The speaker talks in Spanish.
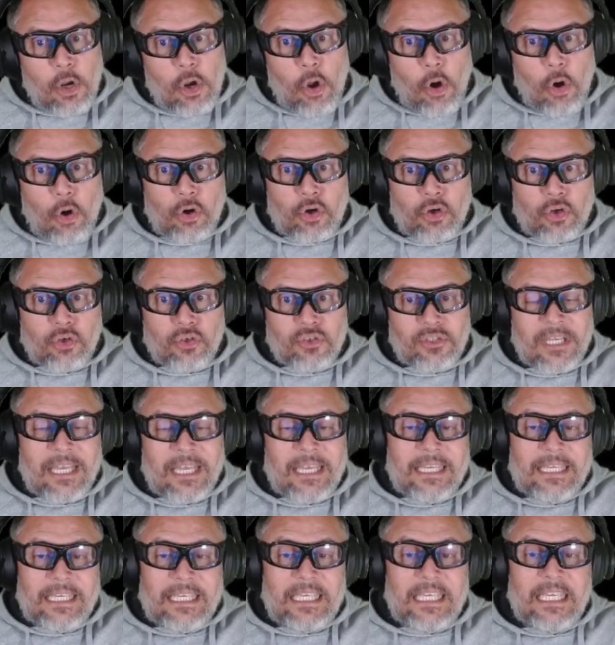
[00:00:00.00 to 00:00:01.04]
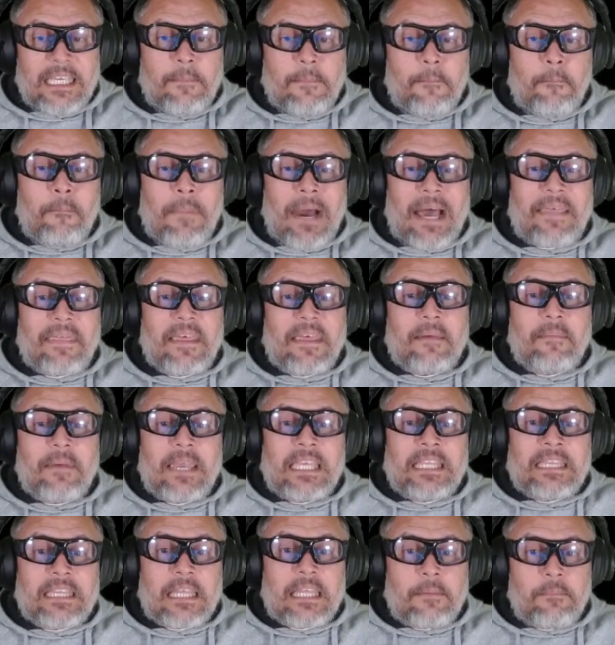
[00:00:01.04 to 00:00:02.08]
logros y más de
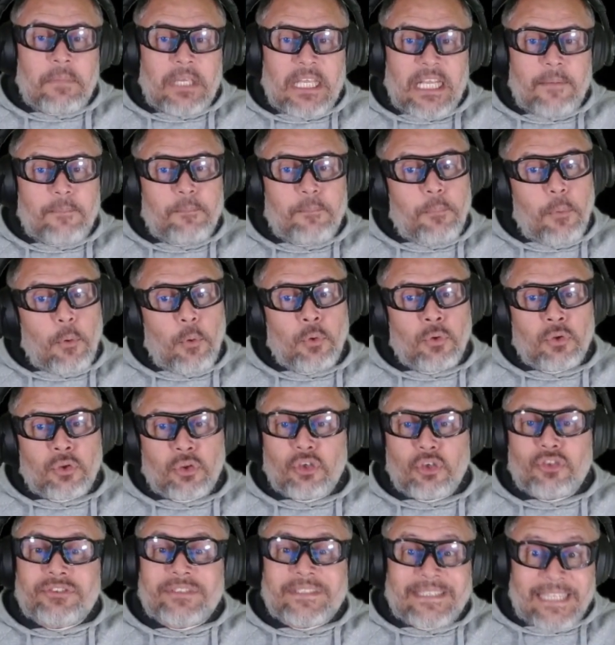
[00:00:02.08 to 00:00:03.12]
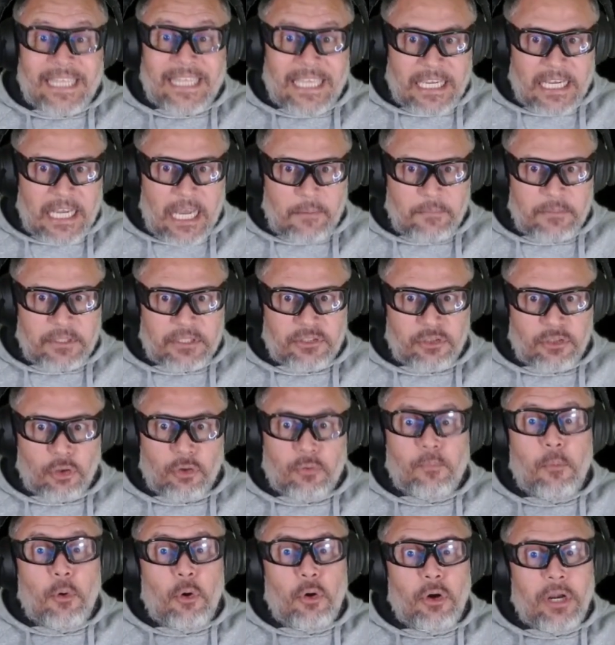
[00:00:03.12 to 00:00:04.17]
20 mil puntos de
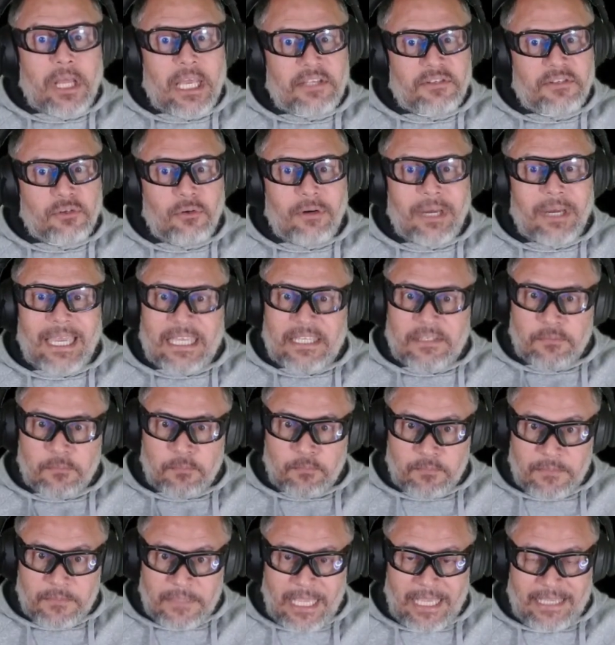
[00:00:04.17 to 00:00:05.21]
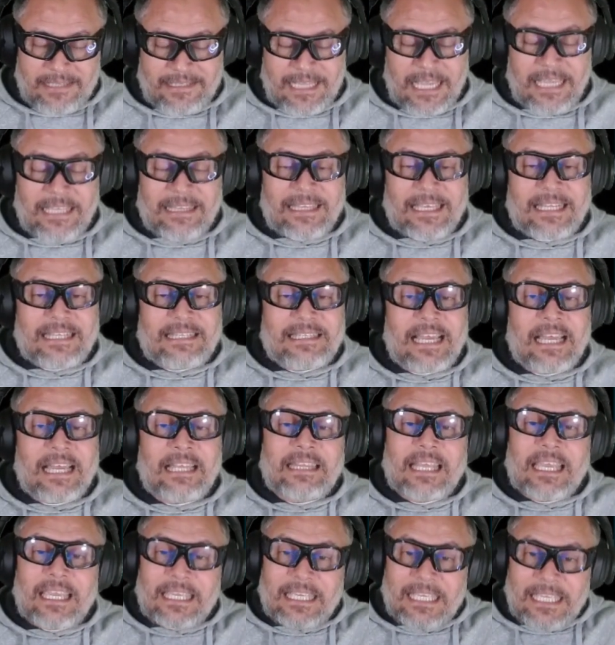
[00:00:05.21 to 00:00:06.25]
Gamerscore. Por eso es está
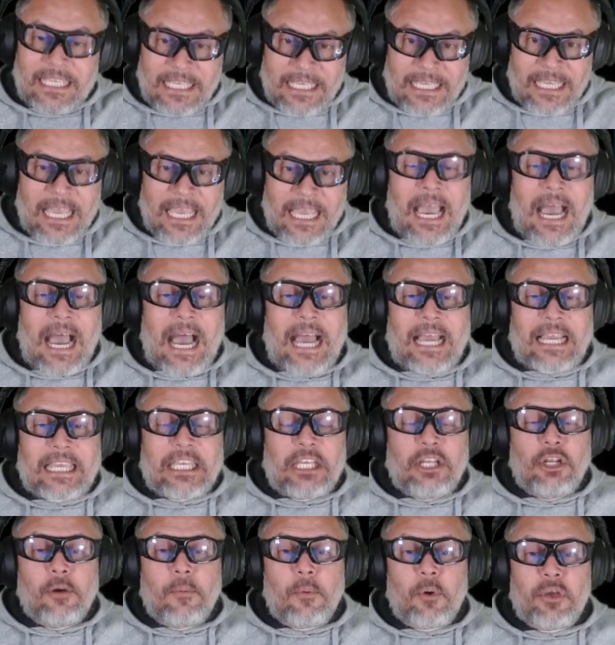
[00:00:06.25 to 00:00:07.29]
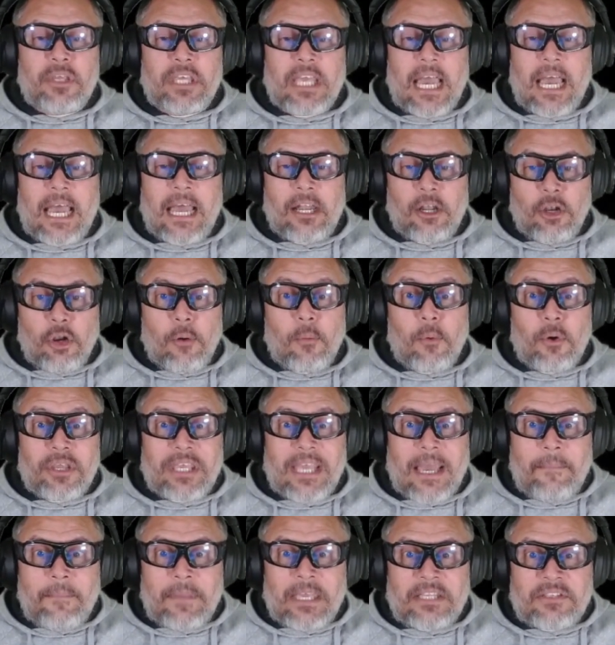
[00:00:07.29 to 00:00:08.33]
interesante y aquí lo voy a, lo
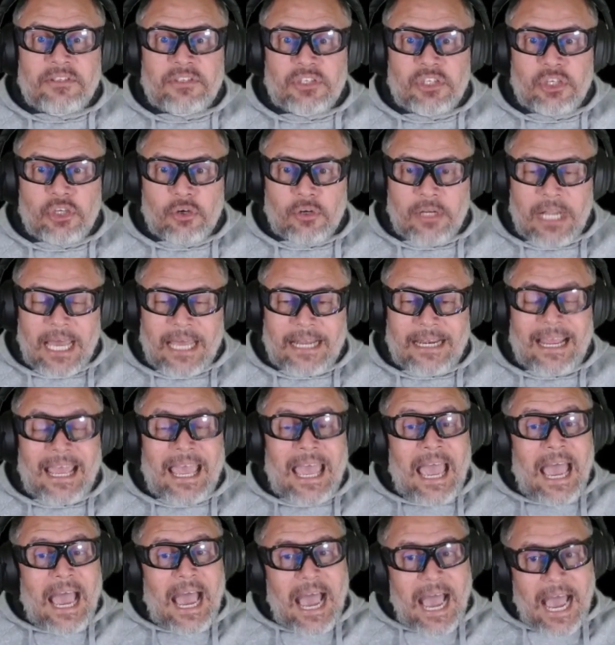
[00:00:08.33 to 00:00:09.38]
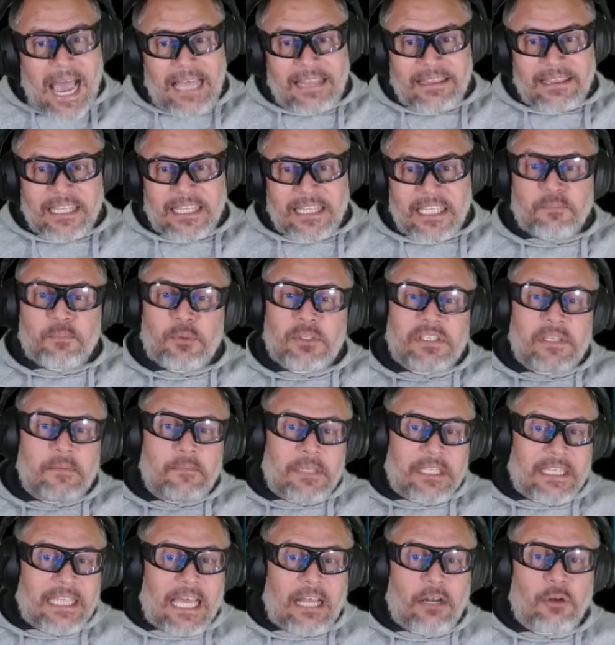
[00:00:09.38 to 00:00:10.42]
voy a mencionar. Antes, pues
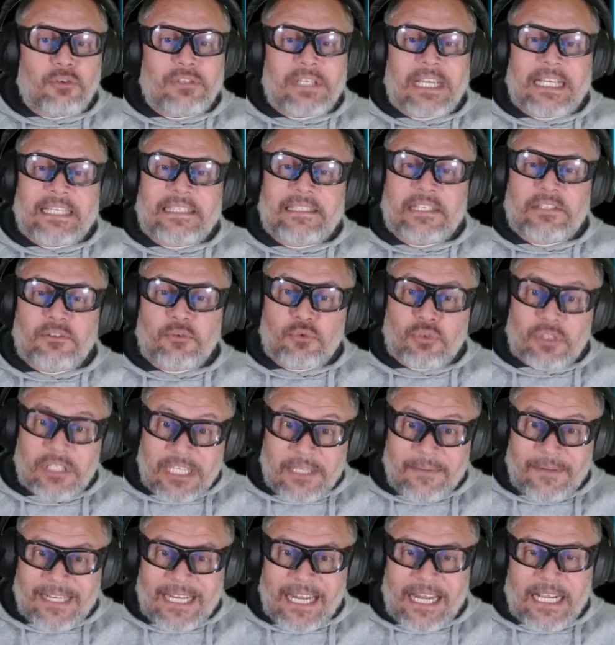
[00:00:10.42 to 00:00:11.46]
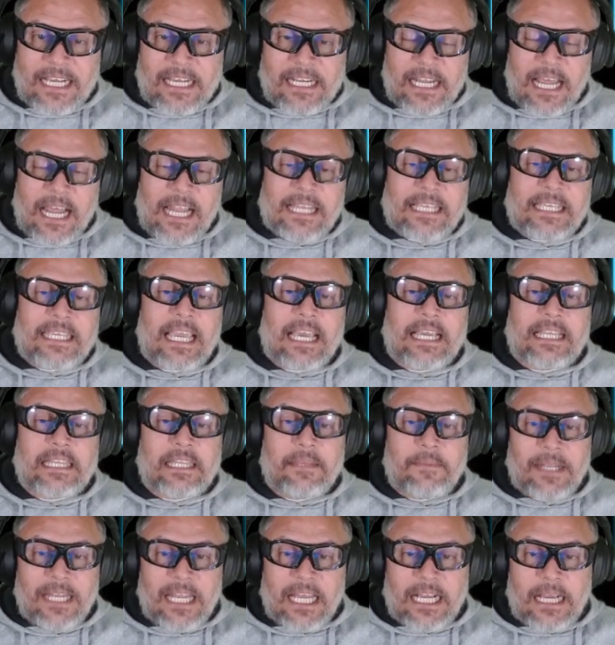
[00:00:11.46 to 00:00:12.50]
invitarlos a que se suscriban al canal, que
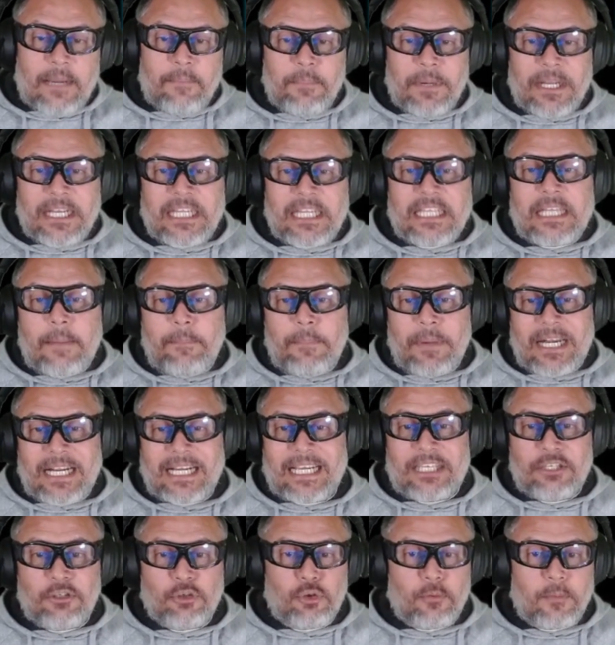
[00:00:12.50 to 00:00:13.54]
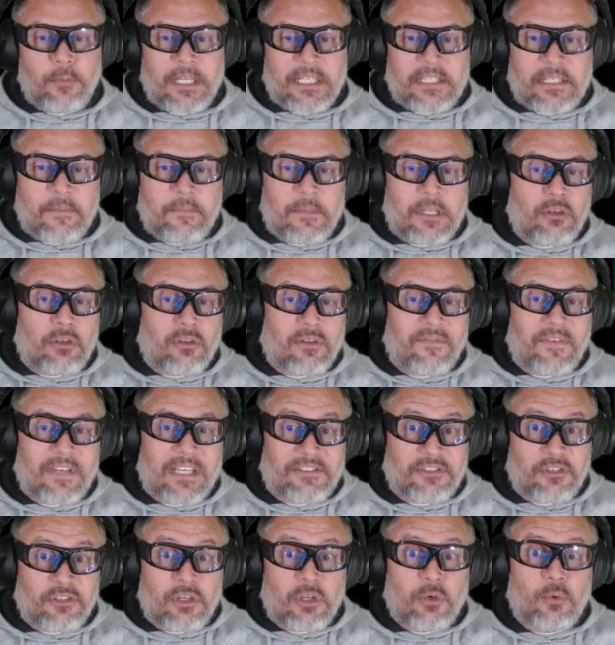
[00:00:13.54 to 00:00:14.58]
activen la campanita para que YouTube les envíe
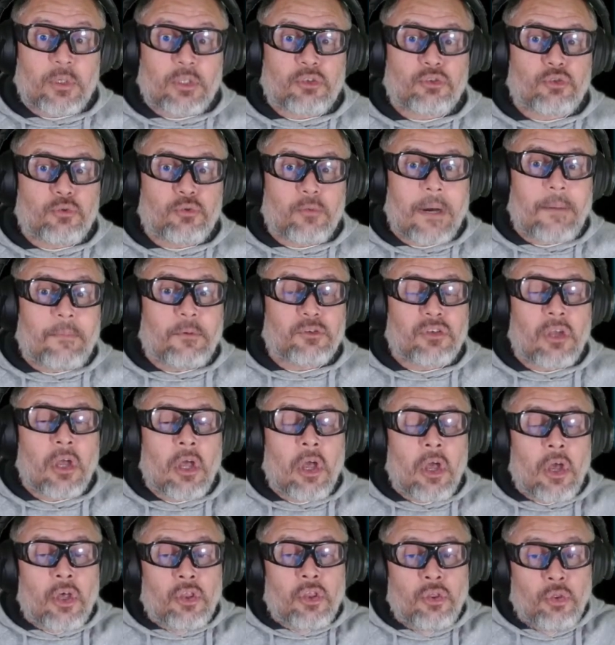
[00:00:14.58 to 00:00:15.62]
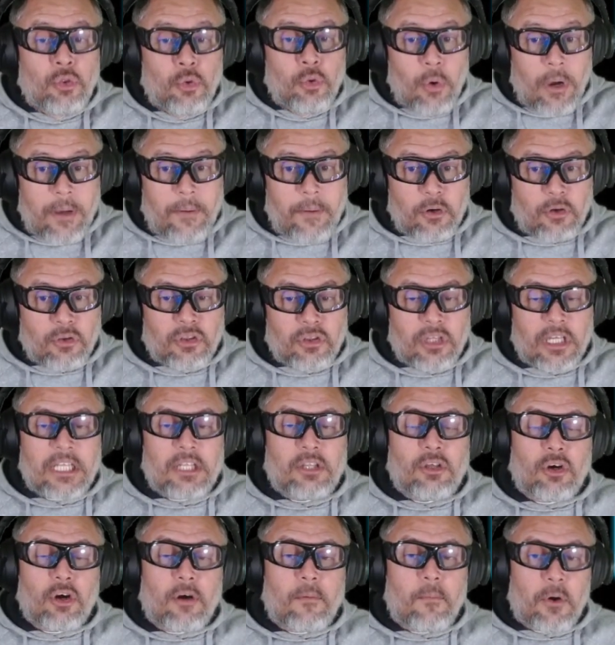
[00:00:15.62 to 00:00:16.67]
notificaciones cuando subamos nuevo
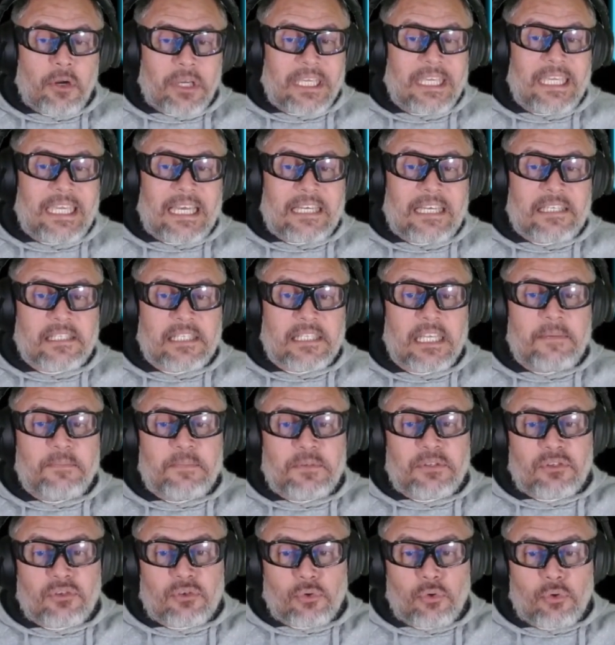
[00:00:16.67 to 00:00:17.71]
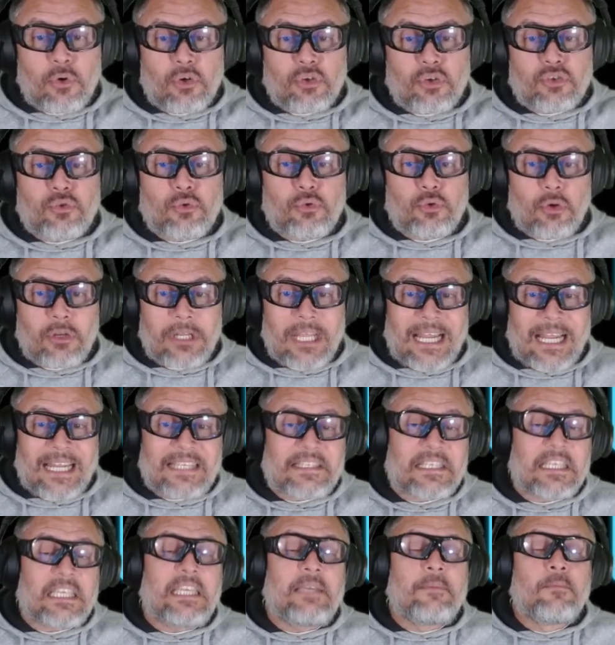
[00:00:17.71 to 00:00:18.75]
contenido como guías, tips, trucos,
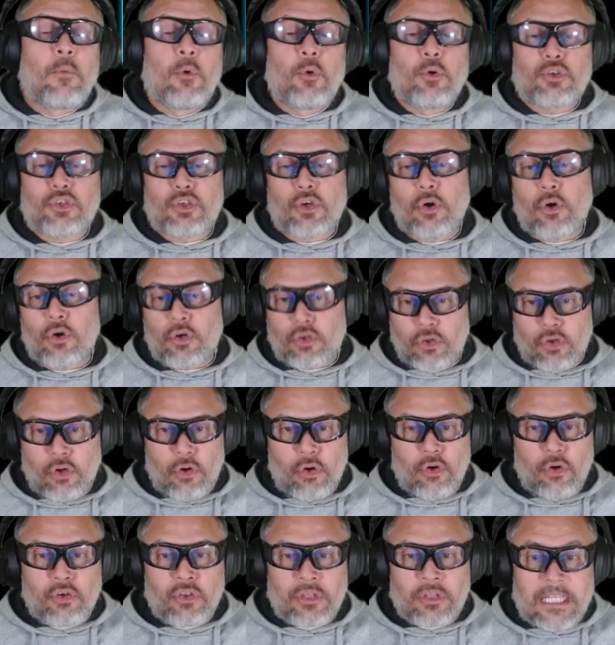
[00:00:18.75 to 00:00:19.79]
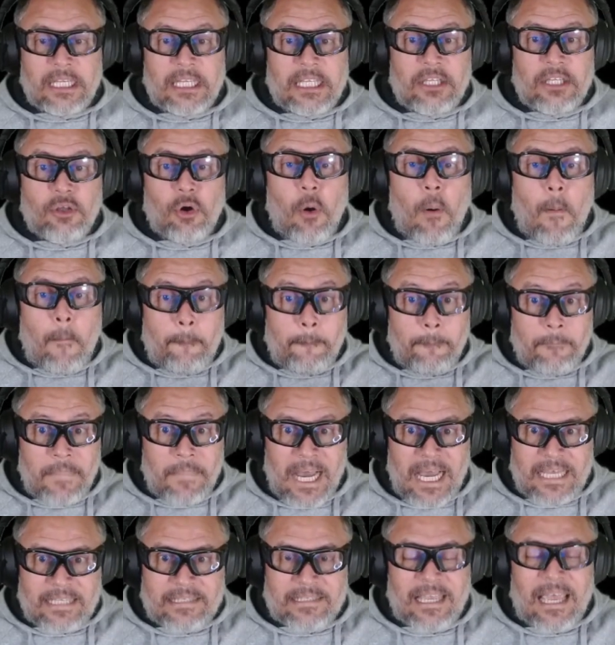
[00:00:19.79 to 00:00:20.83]
tutoriales y mucho otro contenido
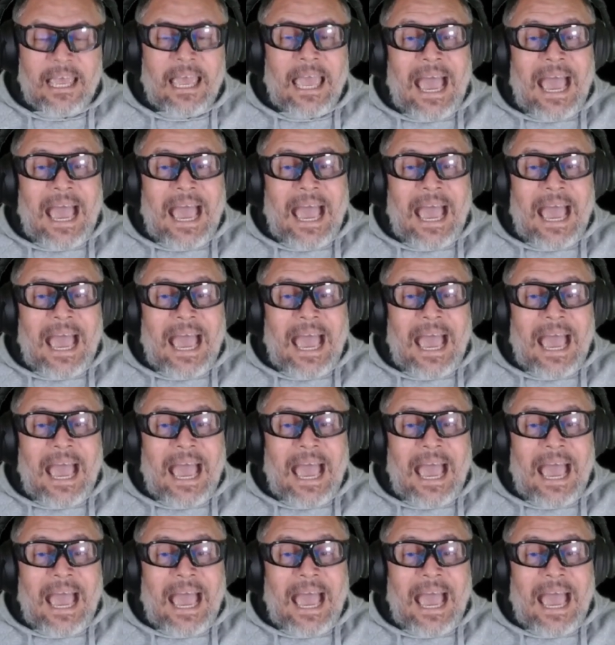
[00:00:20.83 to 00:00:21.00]
más.